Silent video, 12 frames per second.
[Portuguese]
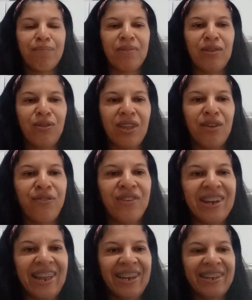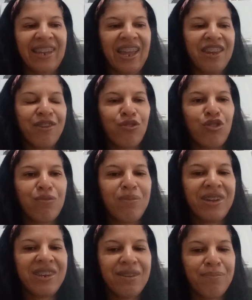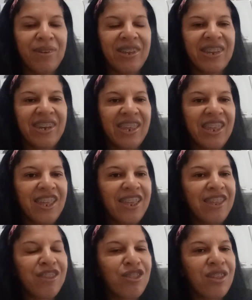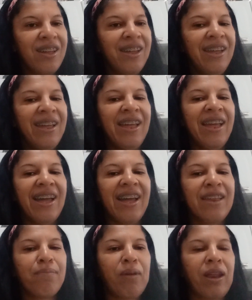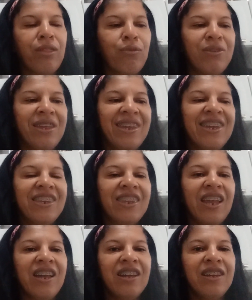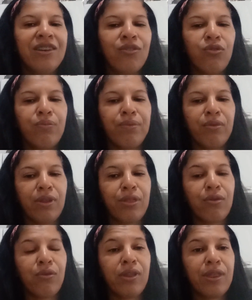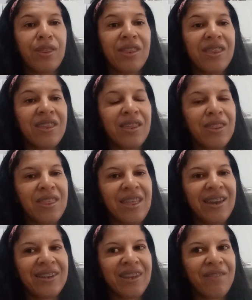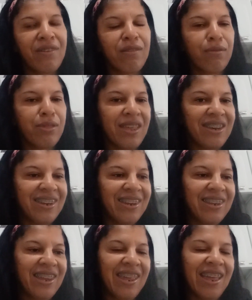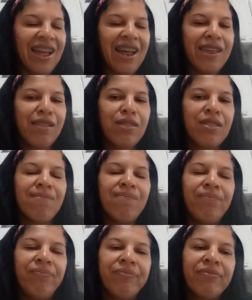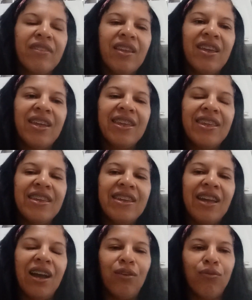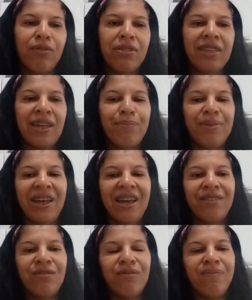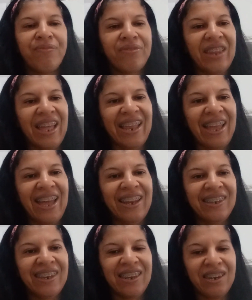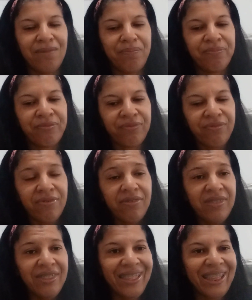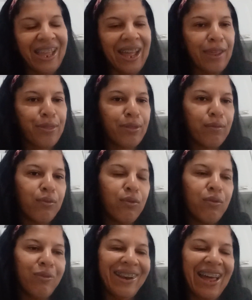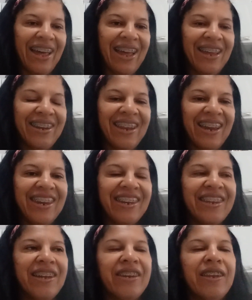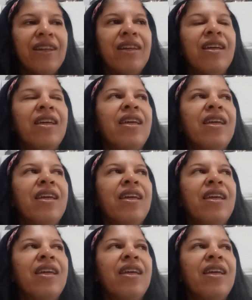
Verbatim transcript: Pelo que eu vi lá, ela tá indo de manhã para a igreja. Aí passou na quitanda, comprou umas coisinhas e ela tava com 70 reais e alguns quebrados na carteira. Gastou lá na quitanda